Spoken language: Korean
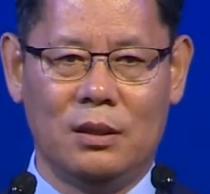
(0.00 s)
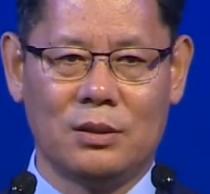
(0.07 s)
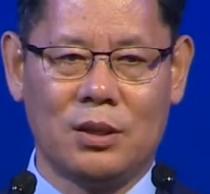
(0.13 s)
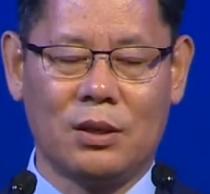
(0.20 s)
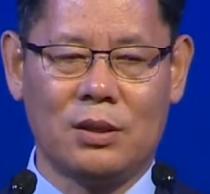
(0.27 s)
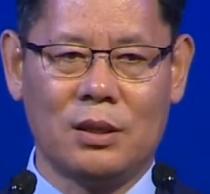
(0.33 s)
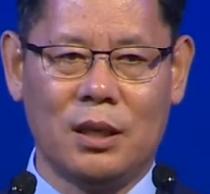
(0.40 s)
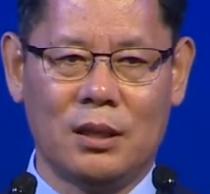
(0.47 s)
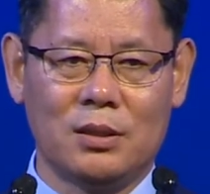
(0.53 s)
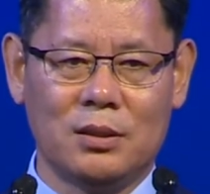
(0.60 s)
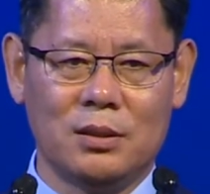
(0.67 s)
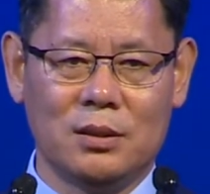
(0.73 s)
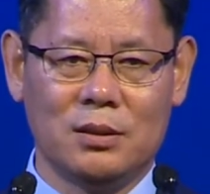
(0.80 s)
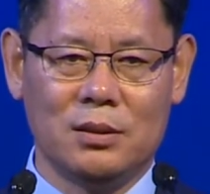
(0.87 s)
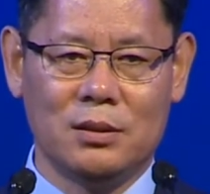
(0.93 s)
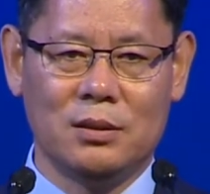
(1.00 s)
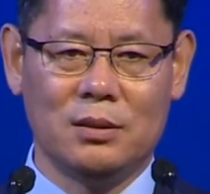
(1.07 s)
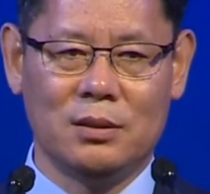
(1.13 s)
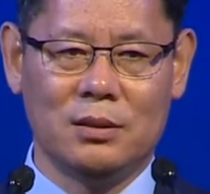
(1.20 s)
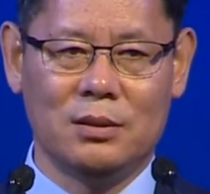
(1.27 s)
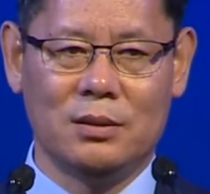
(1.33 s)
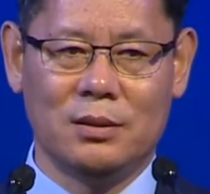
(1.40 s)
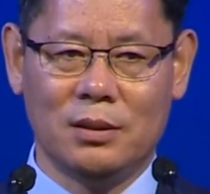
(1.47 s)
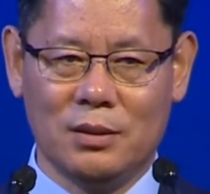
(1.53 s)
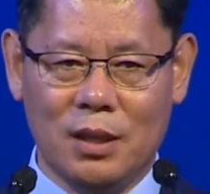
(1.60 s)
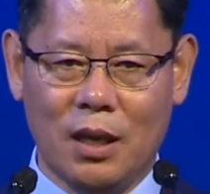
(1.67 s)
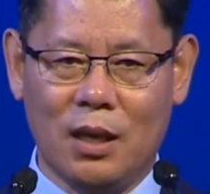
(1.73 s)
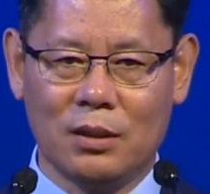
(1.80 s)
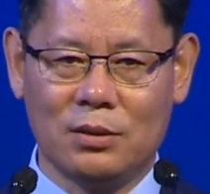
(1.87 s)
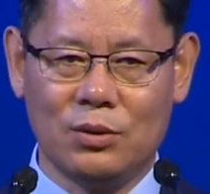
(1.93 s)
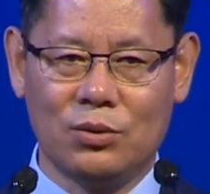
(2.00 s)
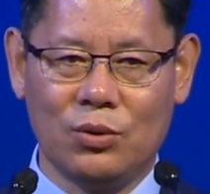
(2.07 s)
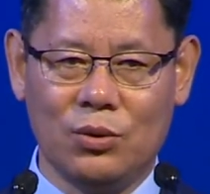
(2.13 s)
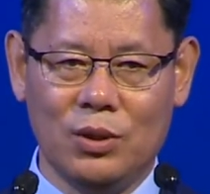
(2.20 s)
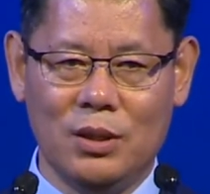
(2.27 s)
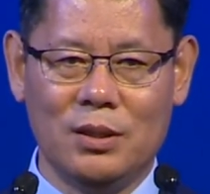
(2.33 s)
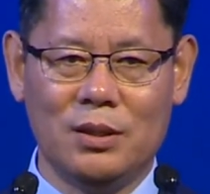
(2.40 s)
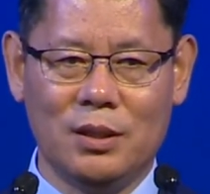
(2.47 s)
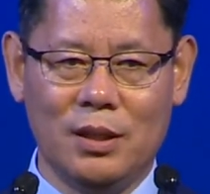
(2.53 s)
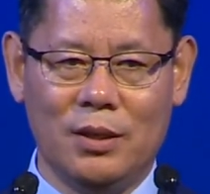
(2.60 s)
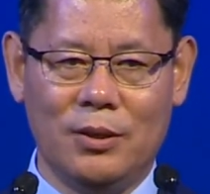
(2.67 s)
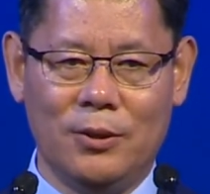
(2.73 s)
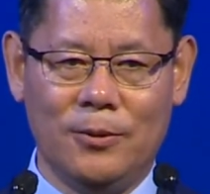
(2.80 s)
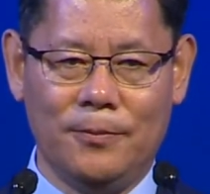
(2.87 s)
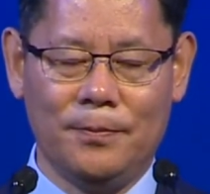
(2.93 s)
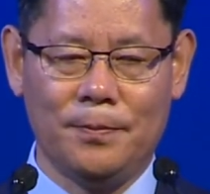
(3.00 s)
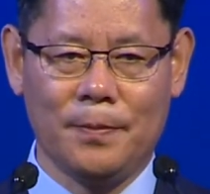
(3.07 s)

접근하는 음, 생각들도 있는데요.